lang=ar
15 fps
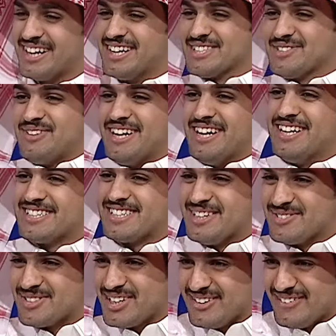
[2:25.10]
يا الأصمعي
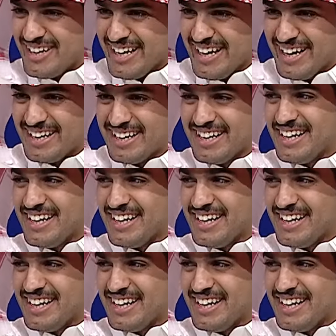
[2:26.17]
اسلم سولف علان